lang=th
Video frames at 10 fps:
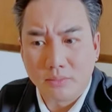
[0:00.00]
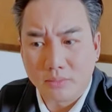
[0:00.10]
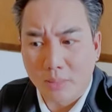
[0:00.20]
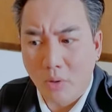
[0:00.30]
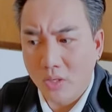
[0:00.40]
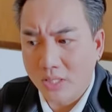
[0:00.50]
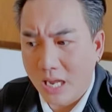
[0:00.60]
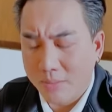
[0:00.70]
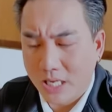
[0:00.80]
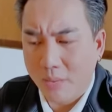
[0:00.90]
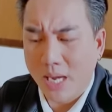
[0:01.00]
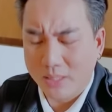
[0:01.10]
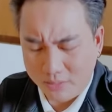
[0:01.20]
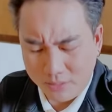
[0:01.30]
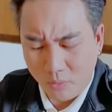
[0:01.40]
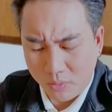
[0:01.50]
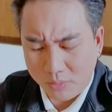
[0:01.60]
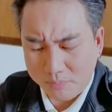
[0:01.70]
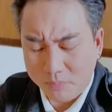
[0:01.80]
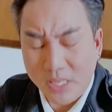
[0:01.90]
แต่พอออกจากงานสักพักหนึ่งก็
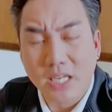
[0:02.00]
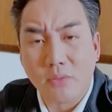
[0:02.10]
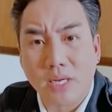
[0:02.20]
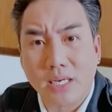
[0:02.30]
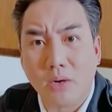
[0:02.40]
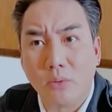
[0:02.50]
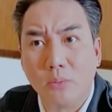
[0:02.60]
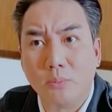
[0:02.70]
ได้ยินว่าเขา